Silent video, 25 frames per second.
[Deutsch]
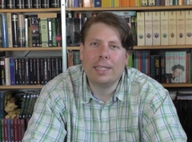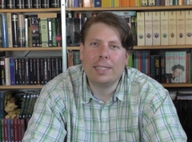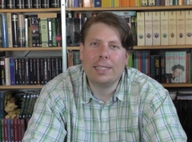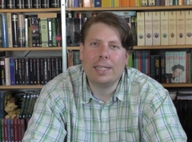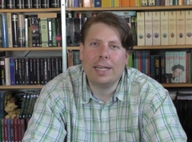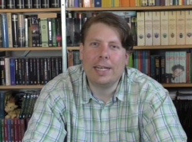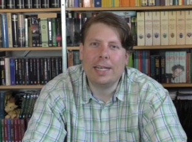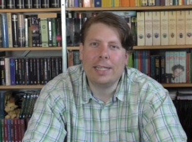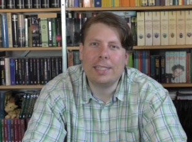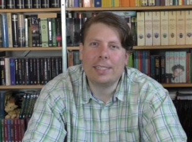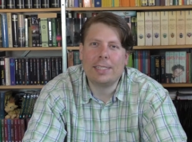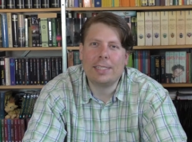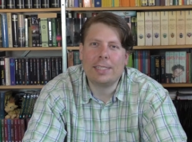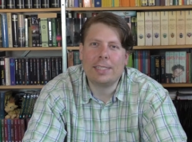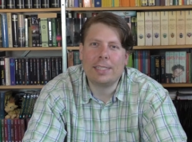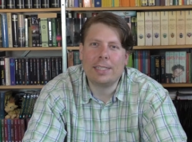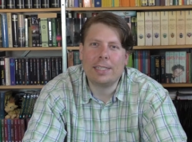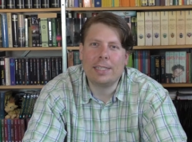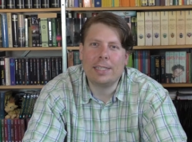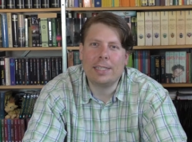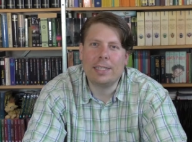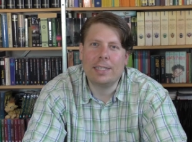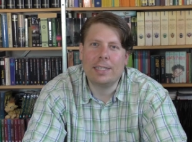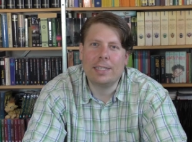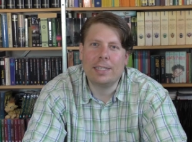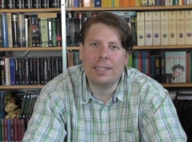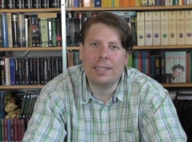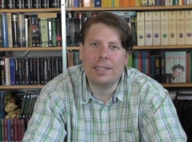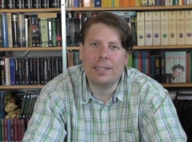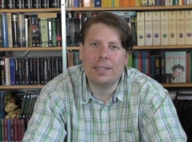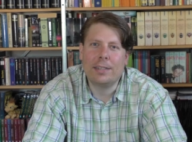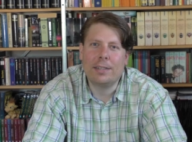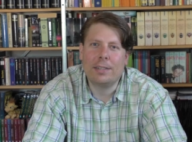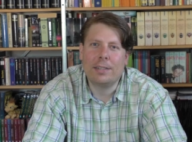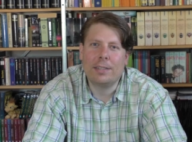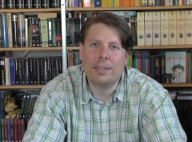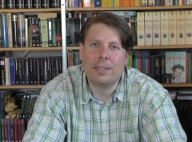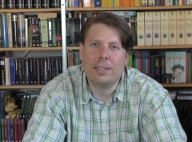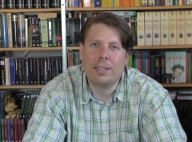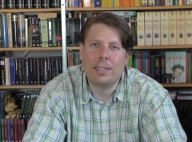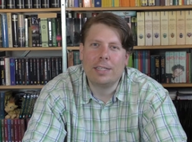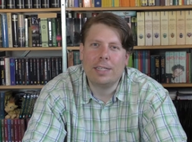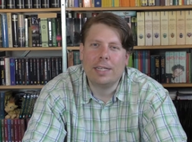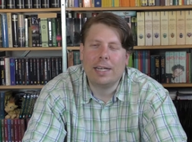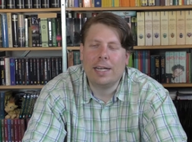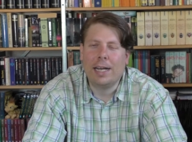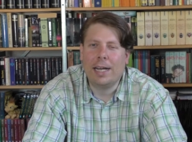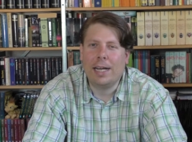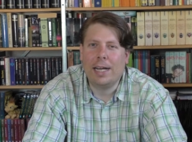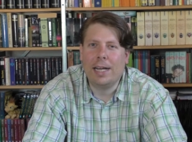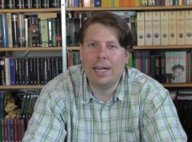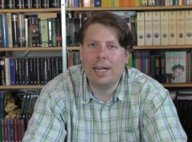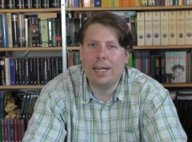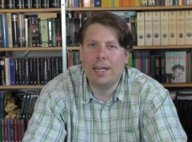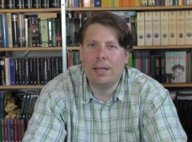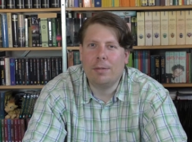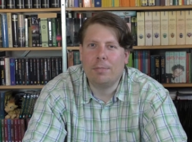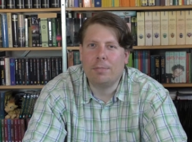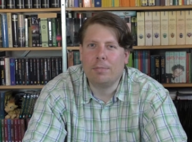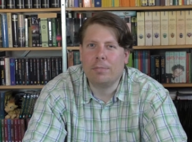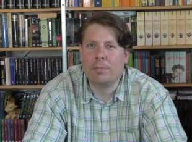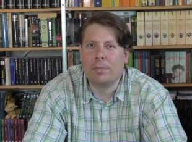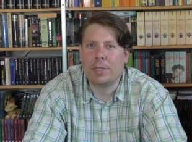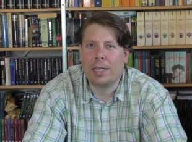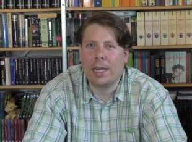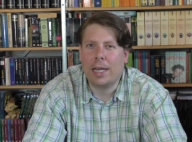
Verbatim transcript: dass äh, ähm,